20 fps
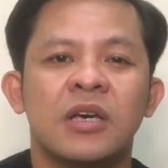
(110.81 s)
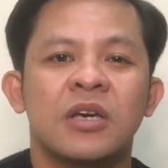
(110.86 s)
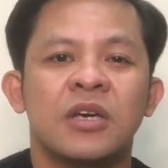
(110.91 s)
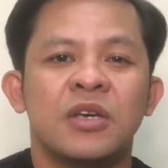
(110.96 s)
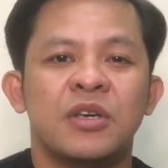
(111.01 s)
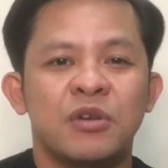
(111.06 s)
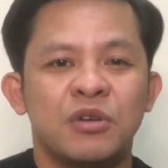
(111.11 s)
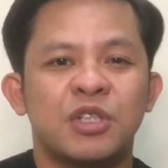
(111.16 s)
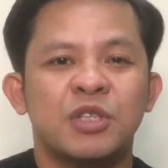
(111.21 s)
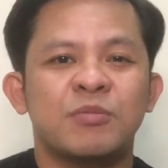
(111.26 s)

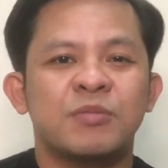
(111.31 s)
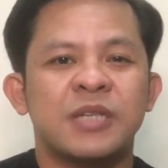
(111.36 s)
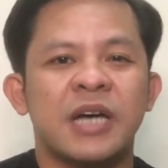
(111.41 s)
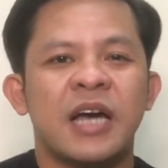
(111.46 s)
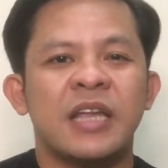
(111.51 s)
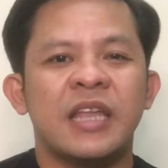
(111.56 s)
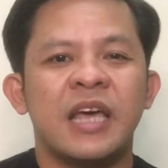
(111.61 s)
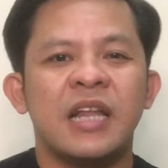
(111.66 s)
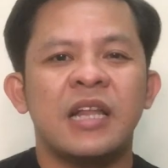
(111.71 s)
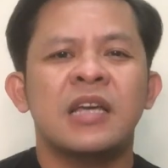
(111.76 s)
YouTube
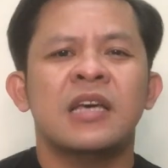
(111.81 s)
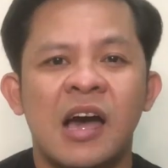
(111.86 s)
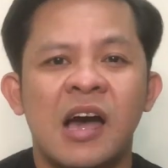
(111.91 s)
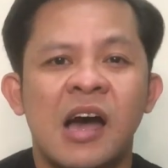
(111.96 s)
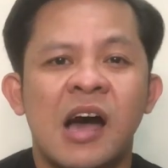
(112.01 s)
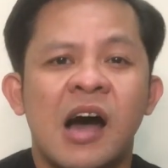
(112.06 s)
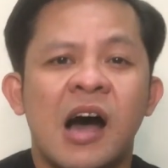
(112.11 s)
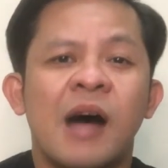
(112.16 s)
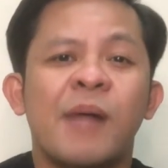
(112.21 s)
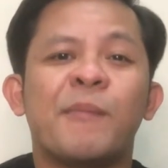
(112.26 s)
channel,
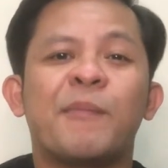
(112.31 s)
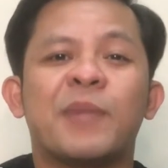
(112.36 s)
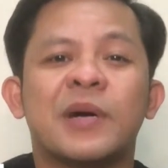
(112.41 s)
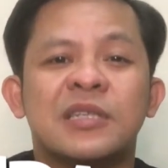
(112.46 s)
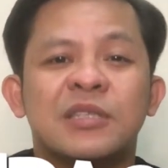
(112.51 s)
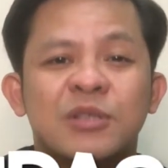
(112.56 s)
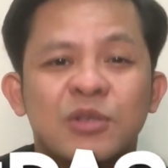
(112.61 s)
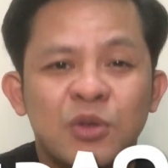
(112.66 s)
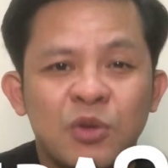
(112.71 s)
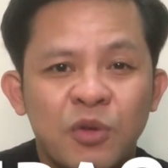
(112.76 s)

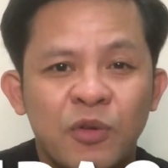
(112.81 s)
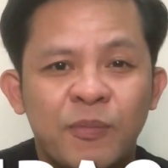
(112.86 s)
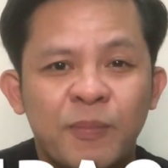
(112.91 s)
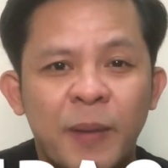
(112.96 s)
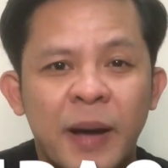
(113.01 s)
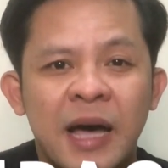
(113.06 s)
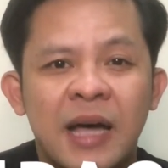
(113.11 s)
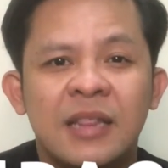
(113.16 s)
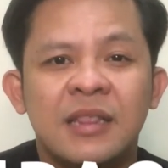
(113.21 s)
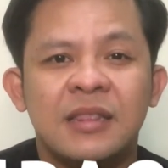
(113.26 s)
Hampas
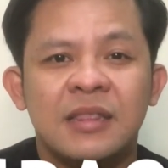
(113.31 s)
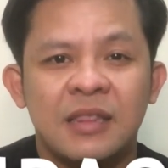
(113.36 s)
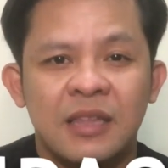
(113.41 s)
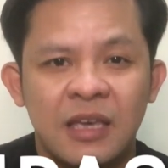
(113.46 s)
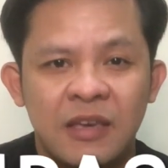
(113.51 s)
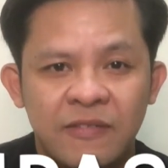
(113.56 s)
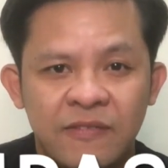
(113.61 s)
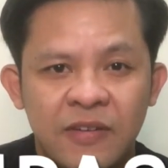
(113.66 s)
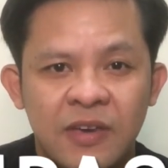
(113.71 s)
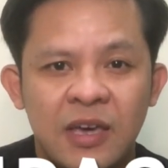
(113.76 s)
Lupa
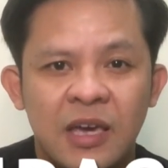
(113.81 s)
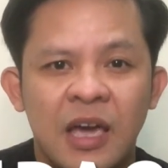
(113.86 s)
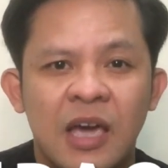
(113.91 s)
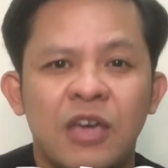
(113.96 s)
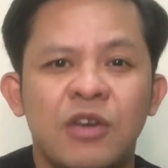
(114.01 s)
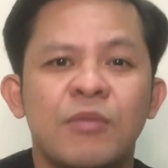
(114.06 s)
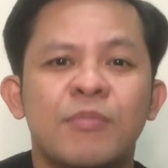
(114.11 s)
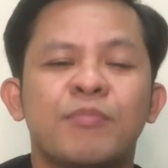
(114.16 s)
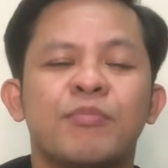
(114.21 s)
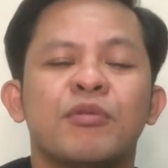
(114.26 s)
TV.
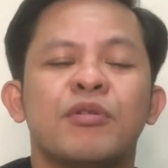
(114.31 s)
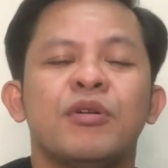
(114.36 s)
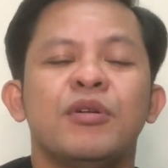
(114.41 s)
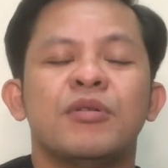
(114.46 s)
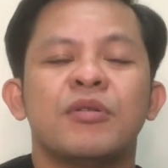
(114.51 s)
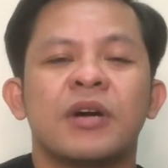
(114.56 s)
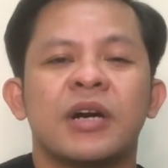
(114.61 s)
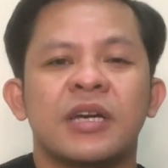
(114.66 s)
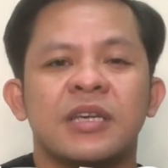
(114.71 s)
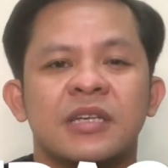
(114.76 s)
Yung po
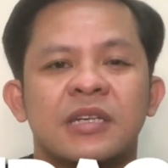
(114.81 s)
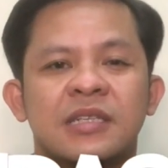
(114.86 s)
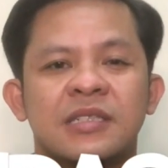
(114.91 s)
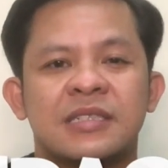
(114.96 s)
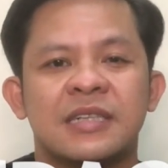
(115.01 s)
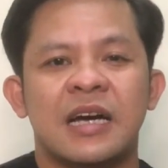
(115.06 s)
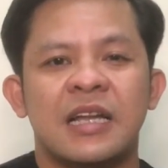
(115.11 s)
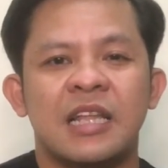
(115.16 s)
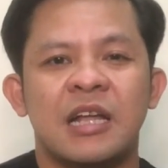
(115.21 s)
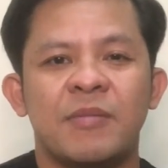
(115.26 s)
yung kanyang
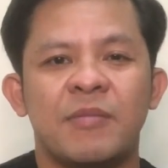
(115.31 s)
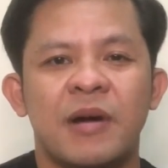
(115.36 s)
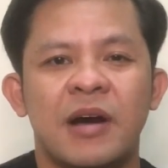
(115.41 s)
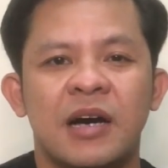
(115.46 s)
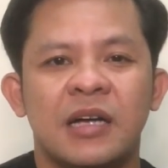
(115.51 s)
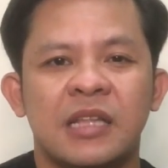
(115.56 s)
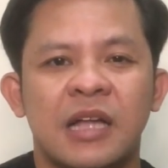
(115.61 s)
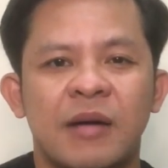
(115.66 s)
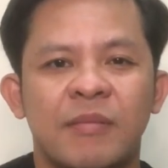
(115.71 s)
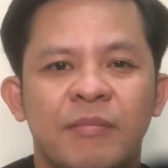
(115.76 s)
channel
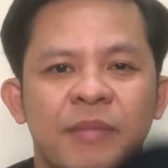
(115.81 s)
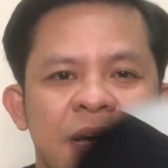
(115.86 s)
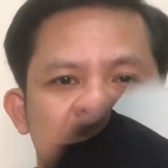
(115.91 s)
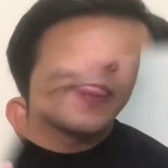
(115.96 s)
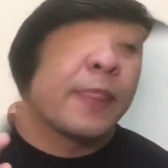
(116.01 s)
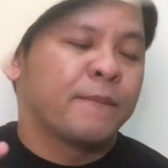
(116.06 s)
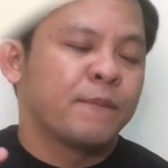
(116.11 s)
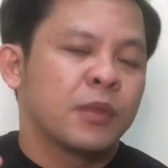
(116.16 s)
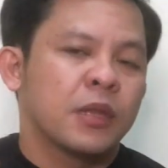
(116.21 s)
mga katambikes.